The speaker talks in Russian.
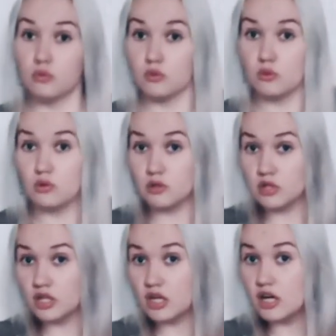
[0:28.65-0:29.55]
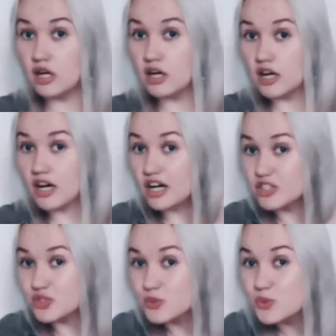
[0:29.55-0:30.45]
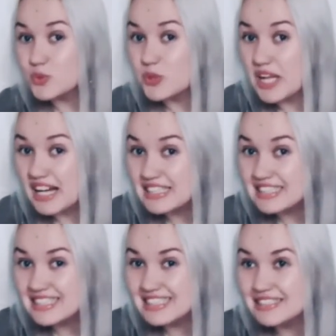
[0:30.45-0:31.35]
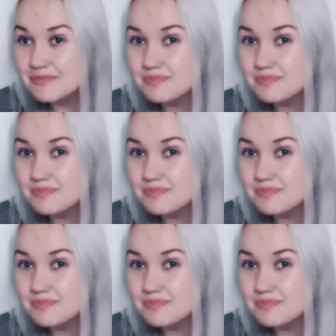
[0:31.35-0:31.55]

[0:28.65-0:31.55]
хм, хожу гулять